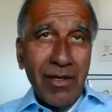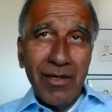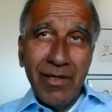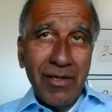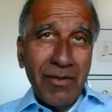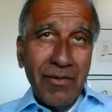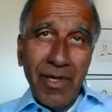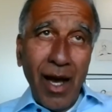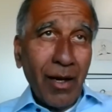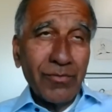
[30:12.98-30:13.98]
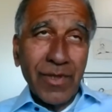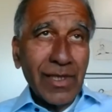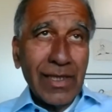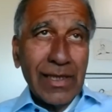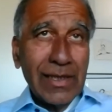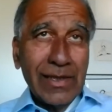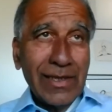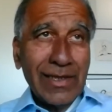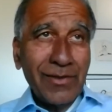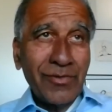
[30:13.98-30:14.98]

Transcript: äh, ja, äh,